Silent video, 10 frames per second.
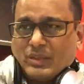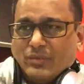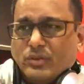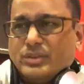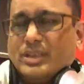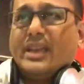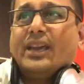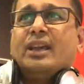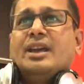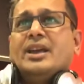ऑफकोर्स इनके
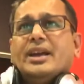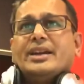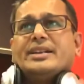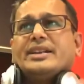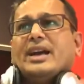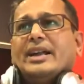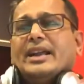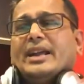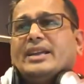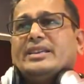हिट हिट
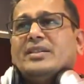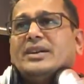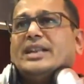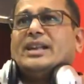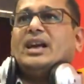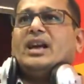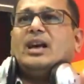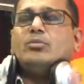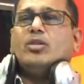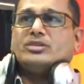गाने हैं ये वादा
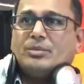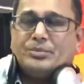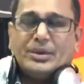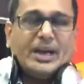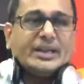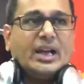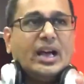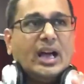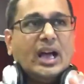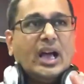रहा मौसम प्यार
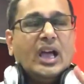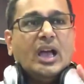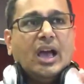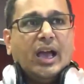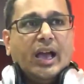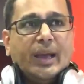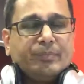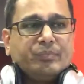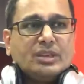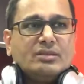का um,